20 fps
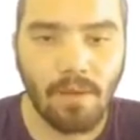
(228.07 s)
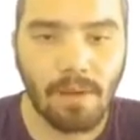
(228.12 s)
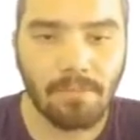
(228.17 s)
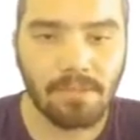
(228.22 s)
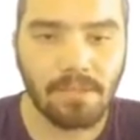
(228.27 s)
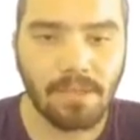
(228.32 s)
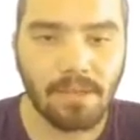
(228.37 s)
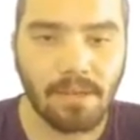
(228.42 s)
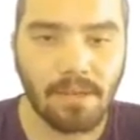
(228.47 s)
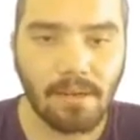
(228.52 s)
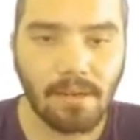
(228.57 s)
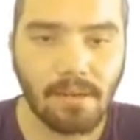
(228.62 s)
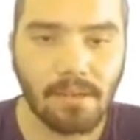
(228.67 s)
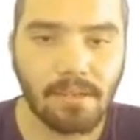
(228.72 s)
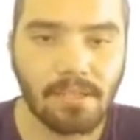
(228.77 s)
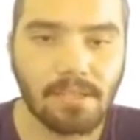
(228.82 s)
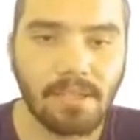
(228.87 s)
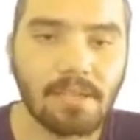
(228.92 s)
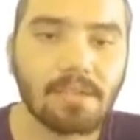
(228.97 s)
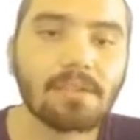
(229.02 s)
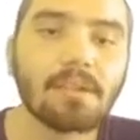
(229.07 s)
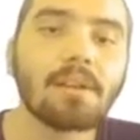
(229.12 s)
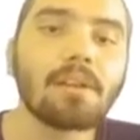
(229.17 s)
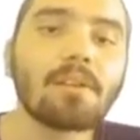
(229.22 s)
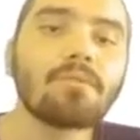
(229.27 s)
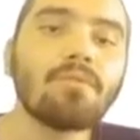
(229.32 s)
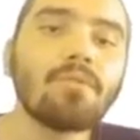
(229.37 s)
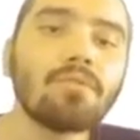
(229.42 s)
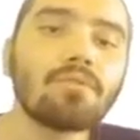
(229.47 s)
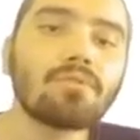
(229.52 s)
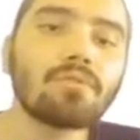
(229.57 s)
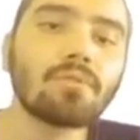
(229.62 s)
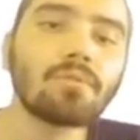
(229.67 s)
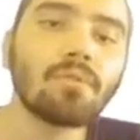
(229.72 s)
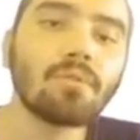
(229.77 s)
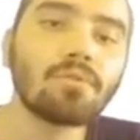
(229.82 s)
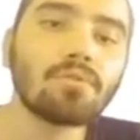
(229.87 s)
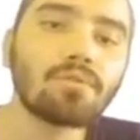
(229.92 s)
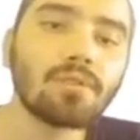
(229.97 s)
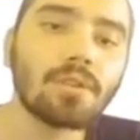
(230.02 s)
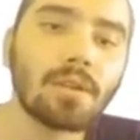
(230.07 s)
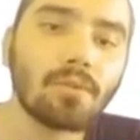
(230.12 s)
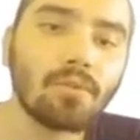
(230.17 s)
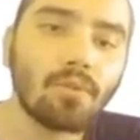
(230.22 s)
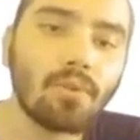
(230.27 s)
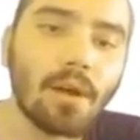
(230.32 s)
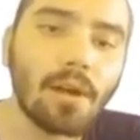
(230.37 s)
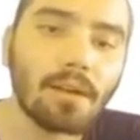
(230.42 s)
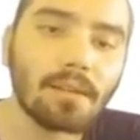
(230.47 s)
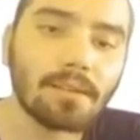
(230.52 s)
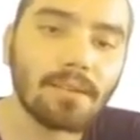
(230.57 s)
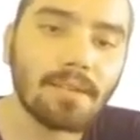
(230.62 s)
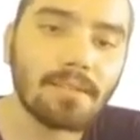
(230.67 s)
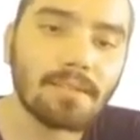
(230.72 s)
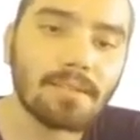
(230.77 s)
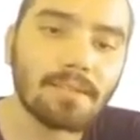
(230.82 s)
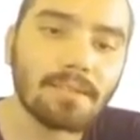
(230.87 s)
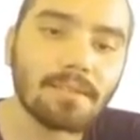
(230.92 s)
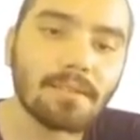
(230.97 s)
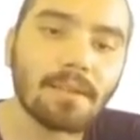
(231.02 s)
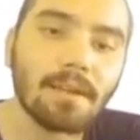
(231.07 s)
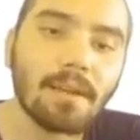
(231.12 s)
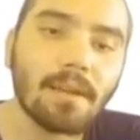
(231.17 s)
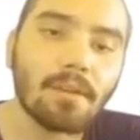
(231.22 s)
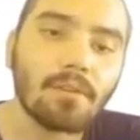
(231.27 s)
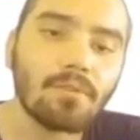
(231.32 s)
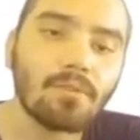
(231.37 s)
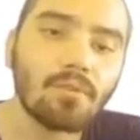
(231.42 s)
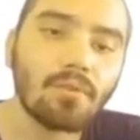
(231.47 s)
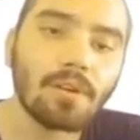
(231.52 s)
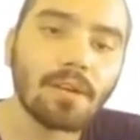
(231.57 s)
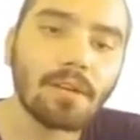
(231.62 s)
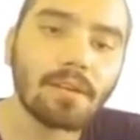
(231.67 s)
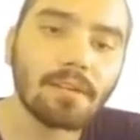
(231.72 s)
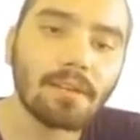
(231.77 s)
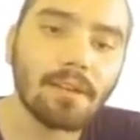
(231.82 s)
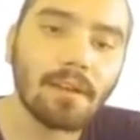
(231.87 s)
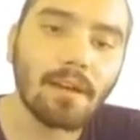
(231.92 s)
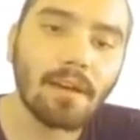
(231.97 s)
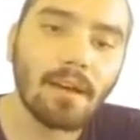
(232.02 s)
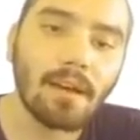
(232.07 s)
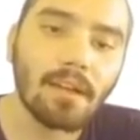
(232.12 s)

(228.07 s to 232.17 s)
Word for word: vermişler arkadaşlar. Nötron oluşturan kuarklar yukarı,